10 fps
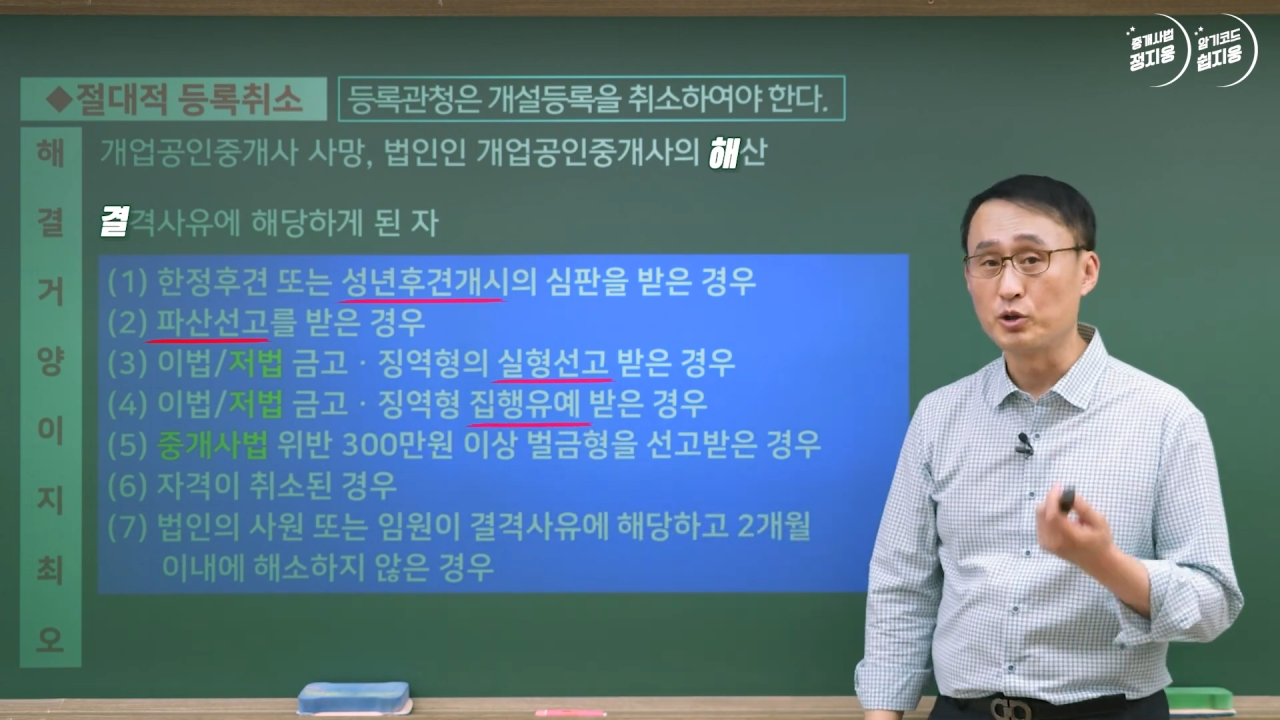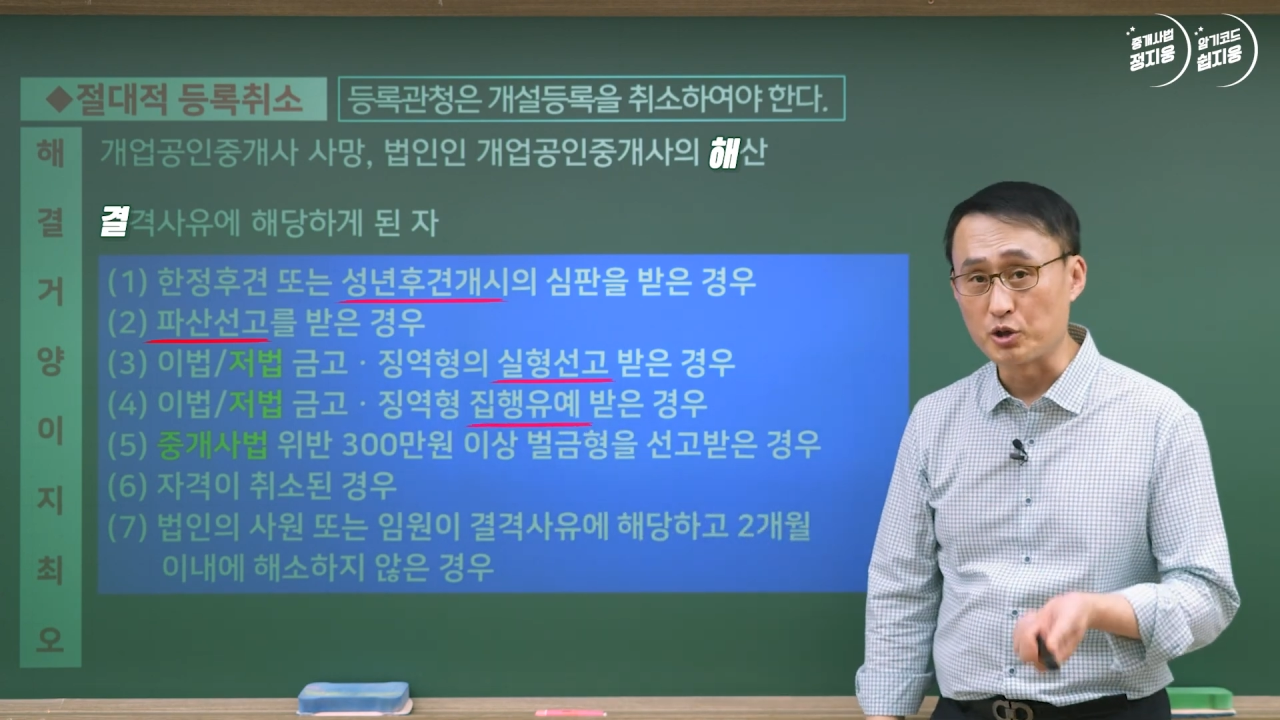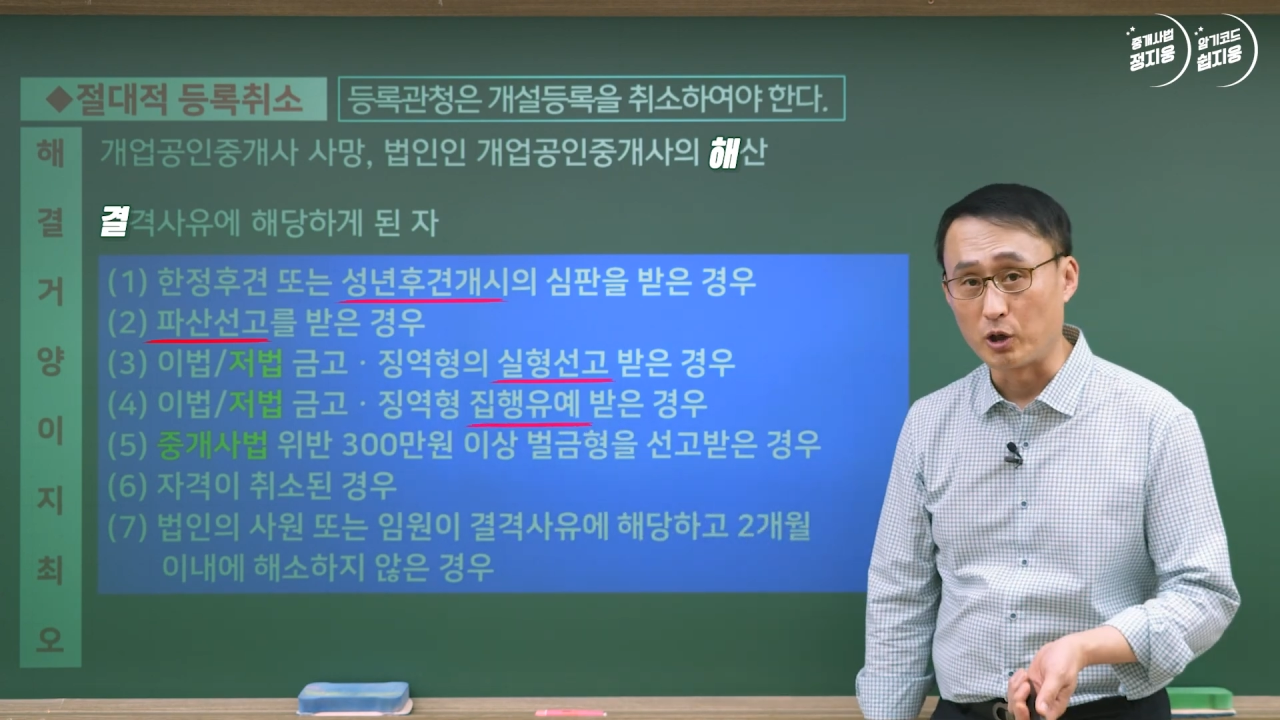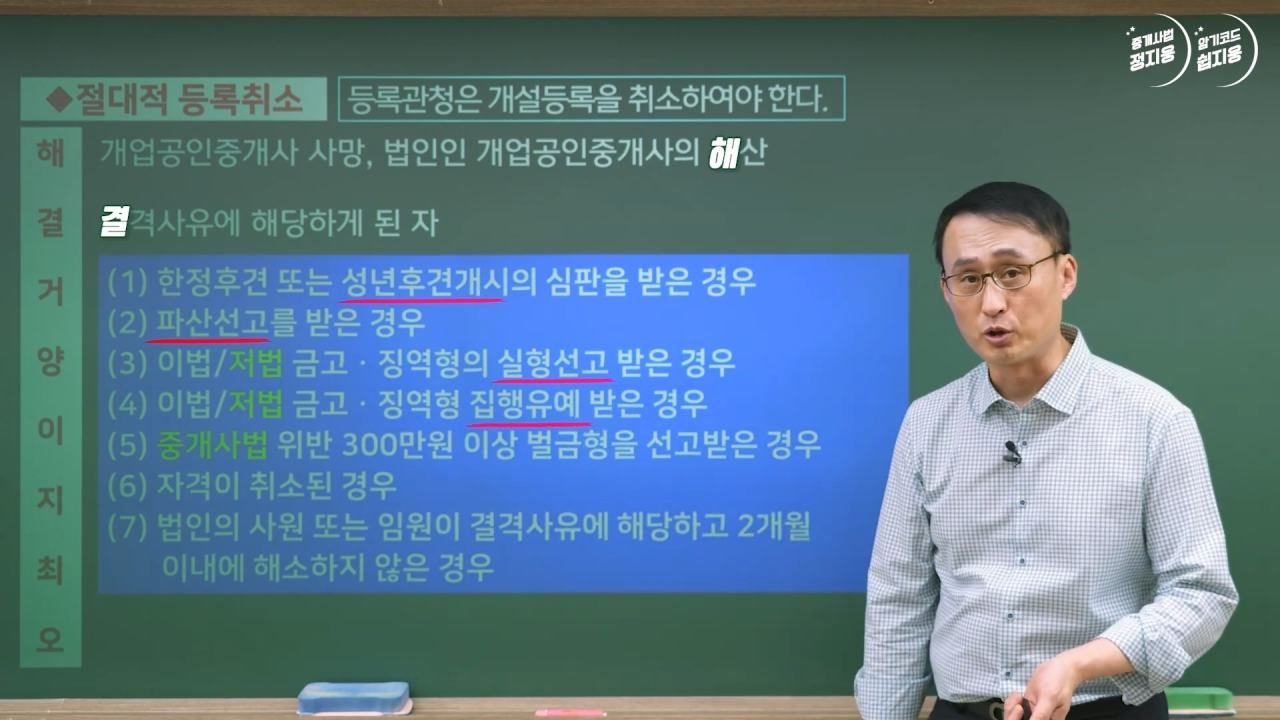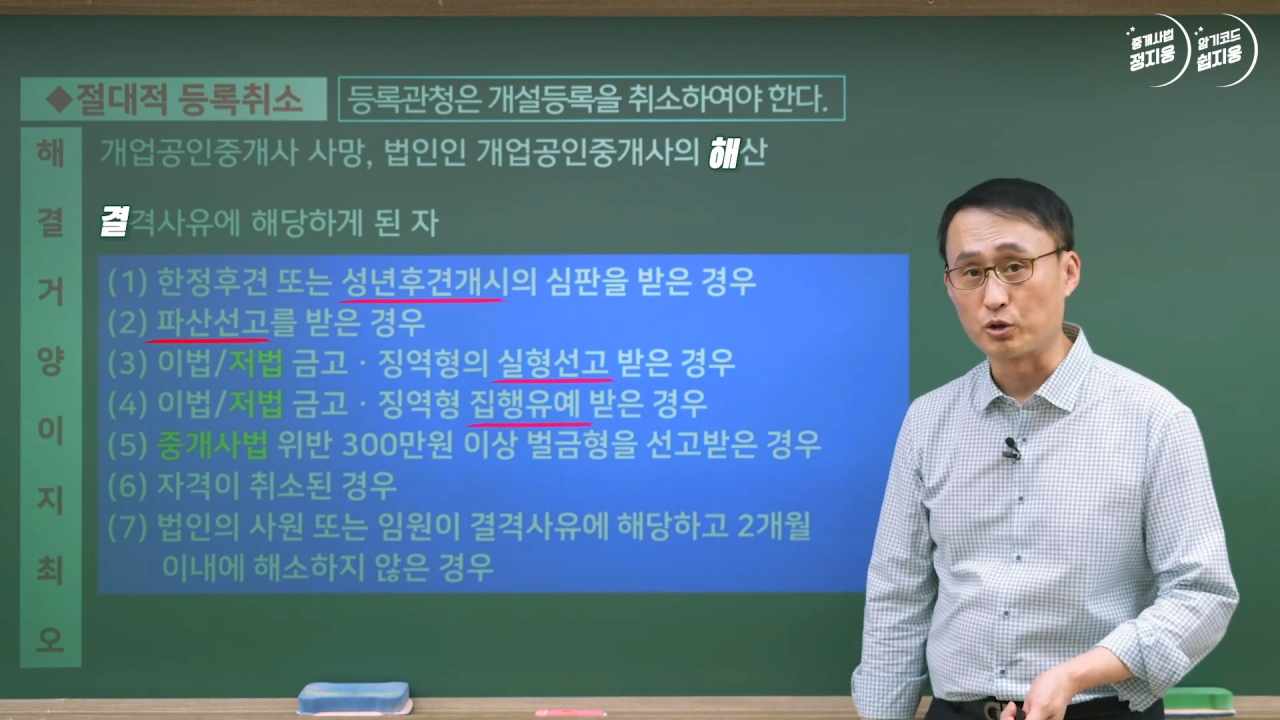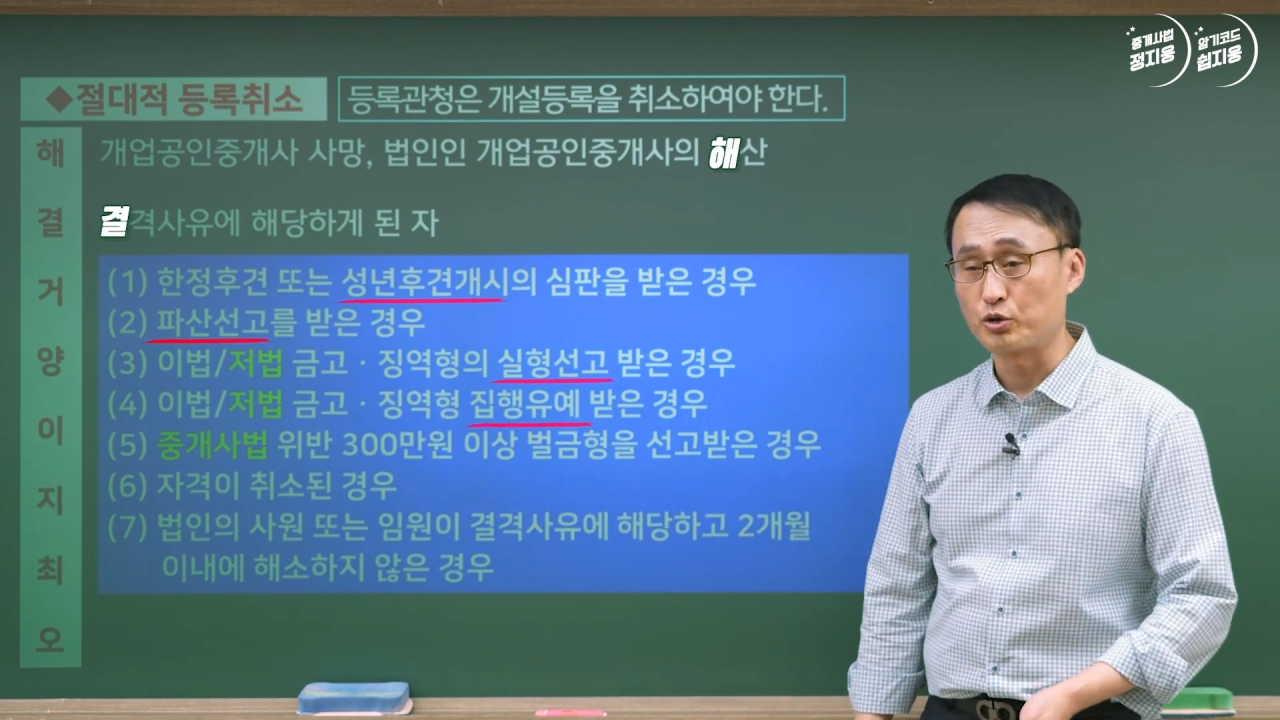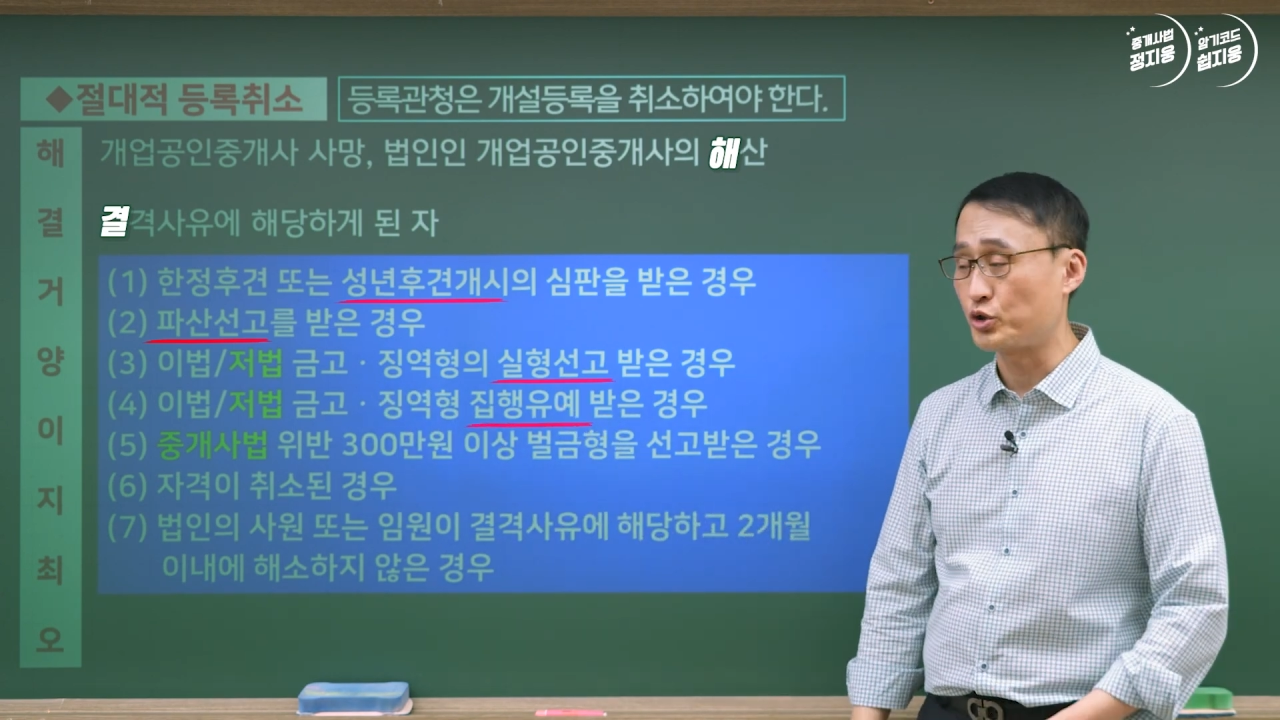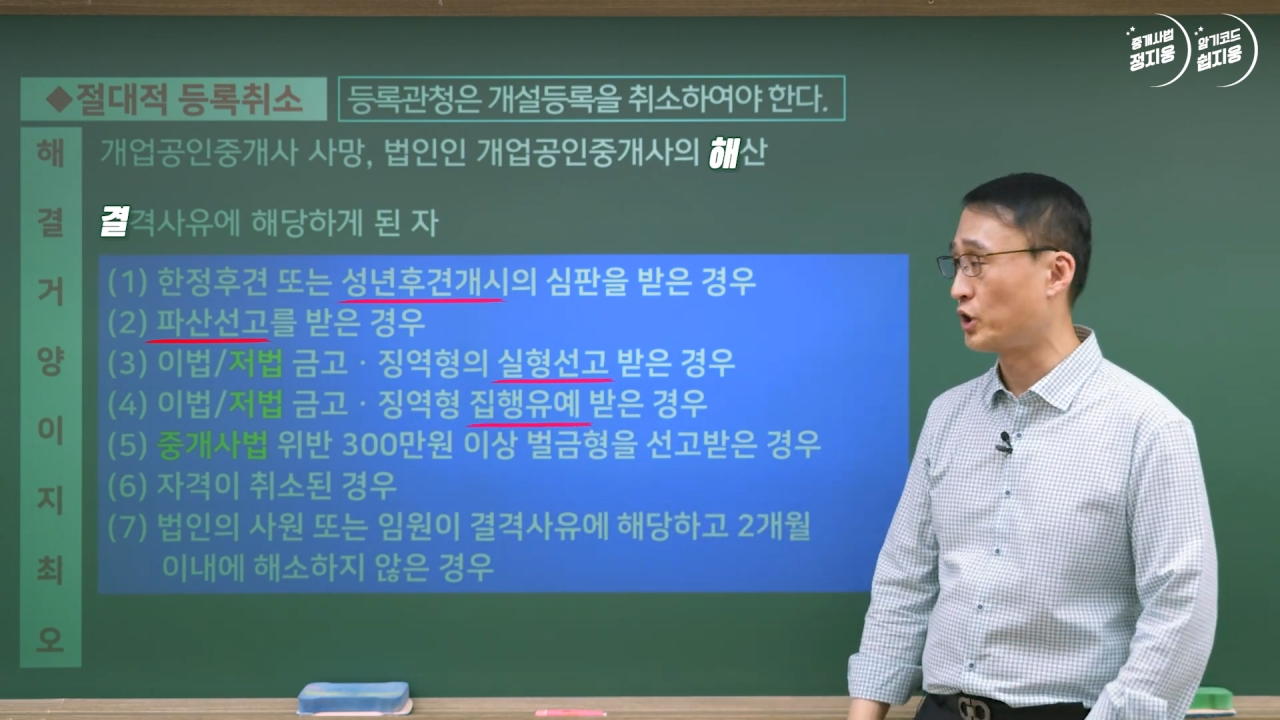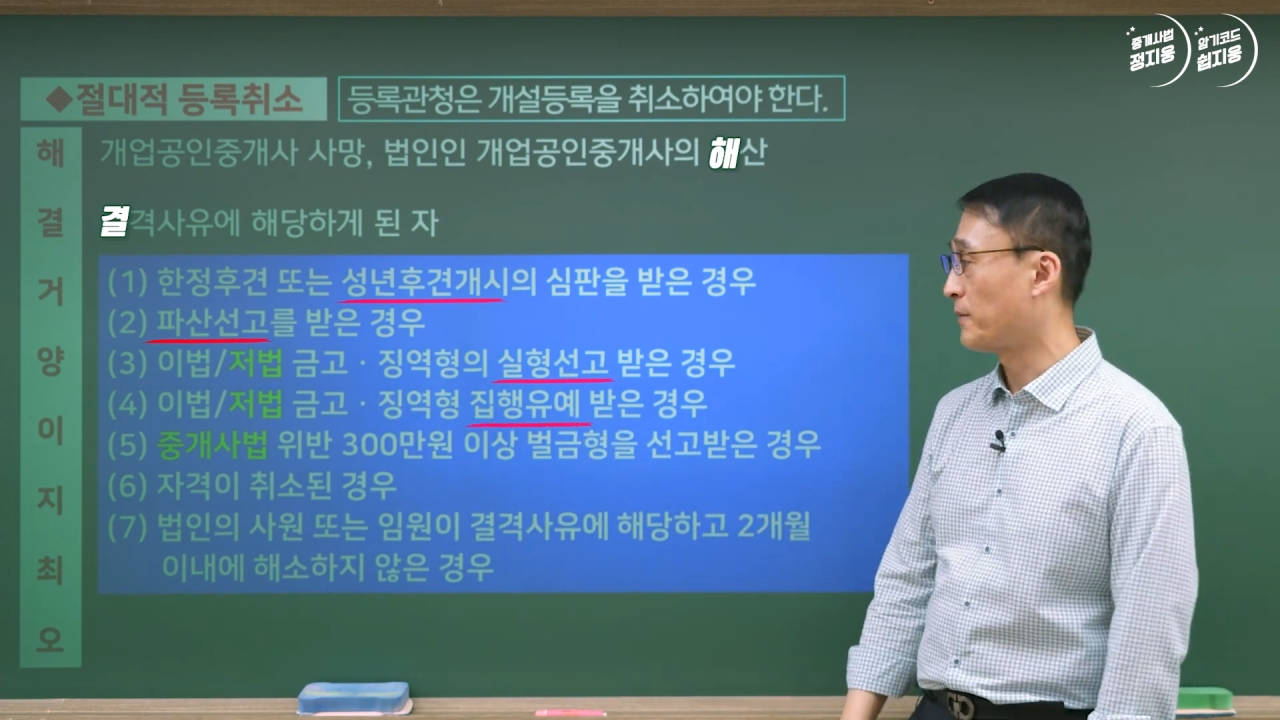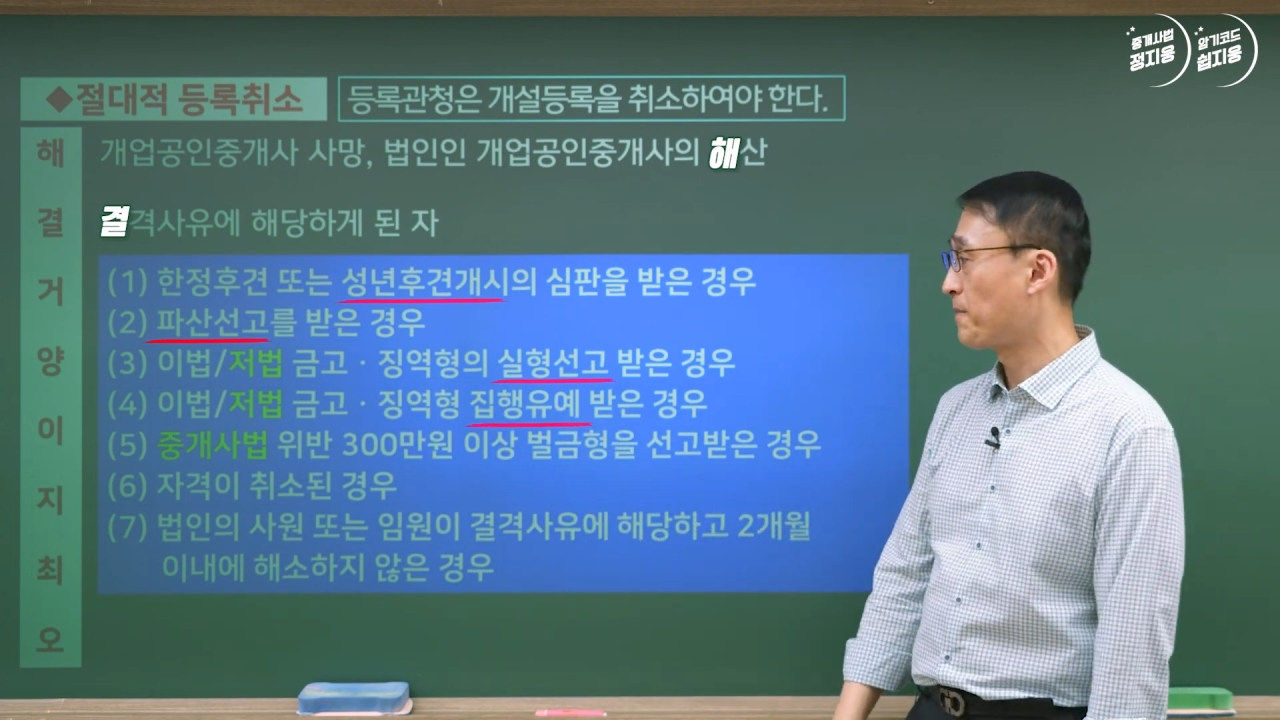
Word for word: 절동치